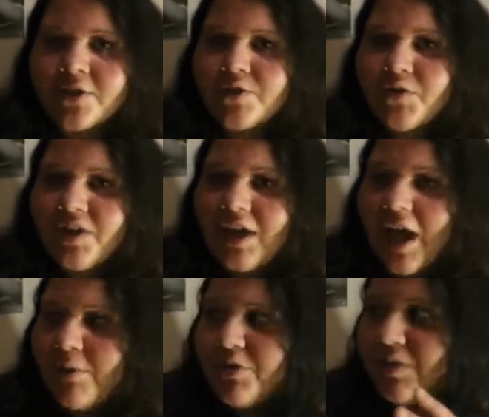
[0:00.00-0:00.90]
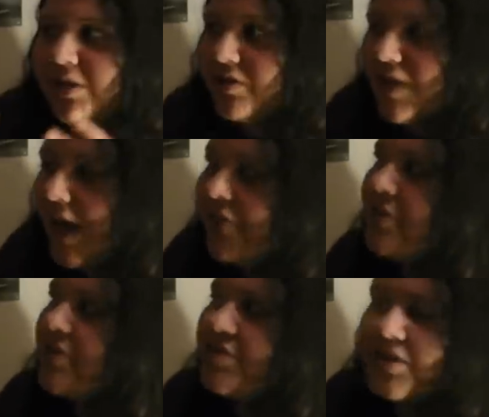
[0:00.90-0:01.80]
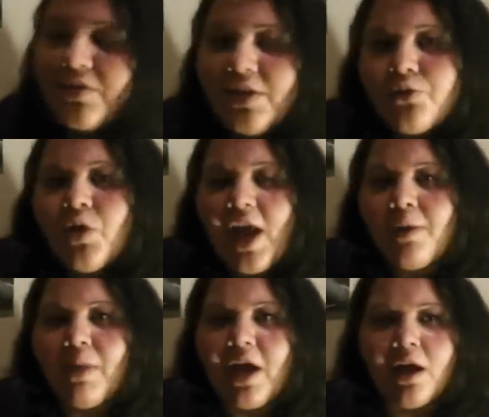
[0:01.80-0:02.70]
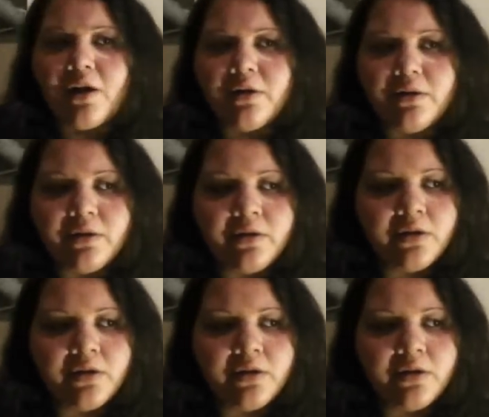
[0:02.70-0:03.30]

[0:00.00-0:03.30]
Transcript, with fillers: Deswegen habe ich mir gedacht, dass ich eventuell mal